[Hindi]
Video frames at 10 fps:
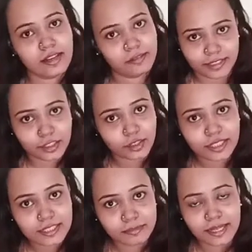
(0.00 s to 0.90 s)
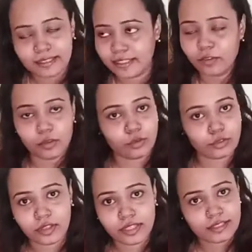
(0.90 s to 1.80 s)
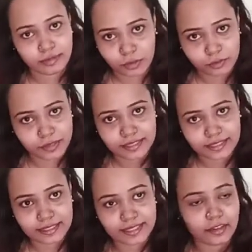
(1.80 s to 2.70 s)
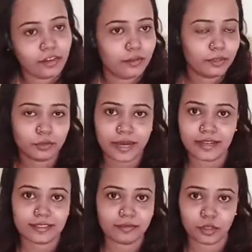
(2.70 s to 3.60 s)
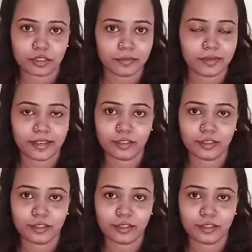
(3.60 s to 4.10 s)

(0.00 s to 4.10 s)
वैसे तो अच्छी बात है क्योंकि उसको हिलसा बहुत पसंद है और अभी तो बारिश की मौसम है